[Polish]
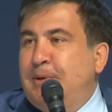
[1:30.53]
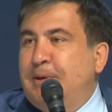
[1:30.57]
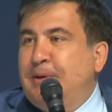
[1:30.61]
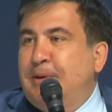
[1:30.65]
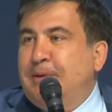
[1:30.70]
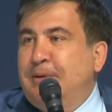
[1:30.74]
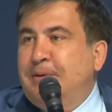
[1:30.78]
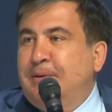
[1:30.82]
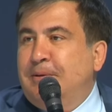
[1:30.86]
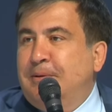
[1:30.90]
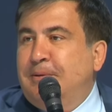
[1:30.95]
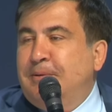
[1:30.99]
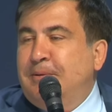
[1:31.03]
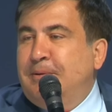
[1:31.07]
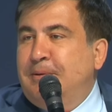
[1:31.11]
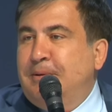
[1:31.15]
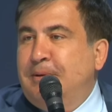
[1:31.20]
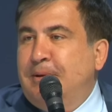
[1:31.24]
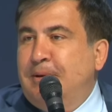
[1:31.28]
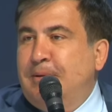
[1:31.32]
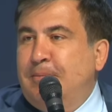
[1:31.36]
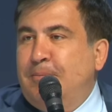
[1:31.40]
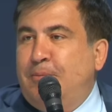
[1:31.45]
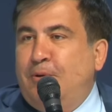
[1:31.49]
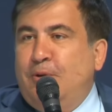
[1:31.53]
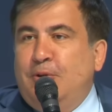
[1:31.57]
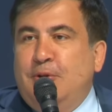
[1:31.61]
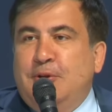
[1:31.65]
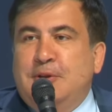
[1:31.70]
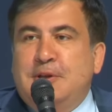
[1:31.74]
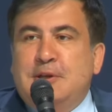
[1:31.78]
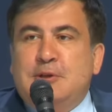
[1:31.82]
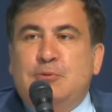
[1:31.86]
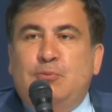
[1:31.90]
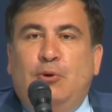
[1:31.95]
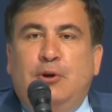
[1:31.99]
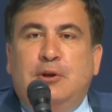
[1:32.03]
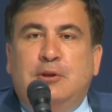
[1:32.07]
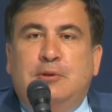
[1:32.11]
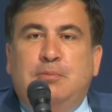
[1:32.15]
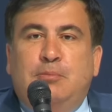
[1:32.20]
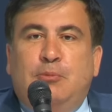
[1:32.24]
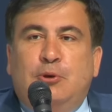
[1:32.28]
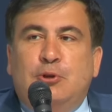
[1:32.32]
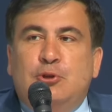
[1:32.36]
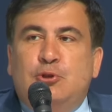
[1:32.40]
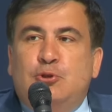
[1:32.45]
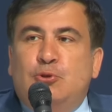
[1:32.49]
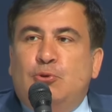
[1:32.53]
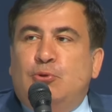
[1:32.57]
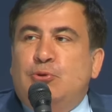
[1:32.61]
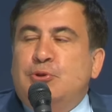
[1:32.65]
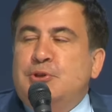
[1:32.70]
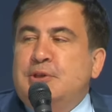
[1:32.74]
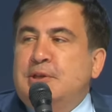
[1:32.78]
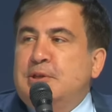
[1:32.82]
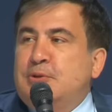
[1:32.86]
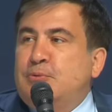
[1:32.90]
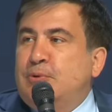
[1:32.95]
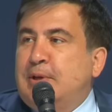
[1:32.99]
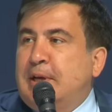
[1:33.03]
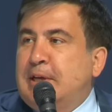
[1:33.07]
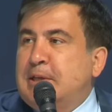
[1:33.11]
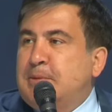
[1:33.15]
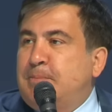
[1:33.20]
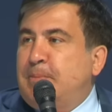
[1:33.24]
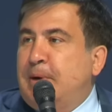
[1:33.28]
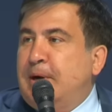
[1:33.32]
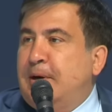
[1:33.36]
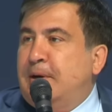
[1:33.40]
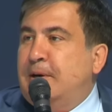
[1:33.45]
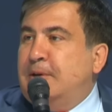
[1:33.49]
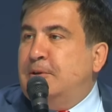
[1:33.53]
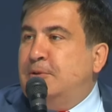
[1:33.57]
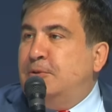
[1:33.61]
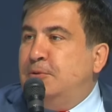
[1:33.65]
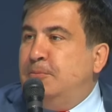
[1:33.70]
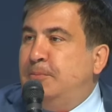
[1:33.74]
Ukraińcy marzą o tym, żeby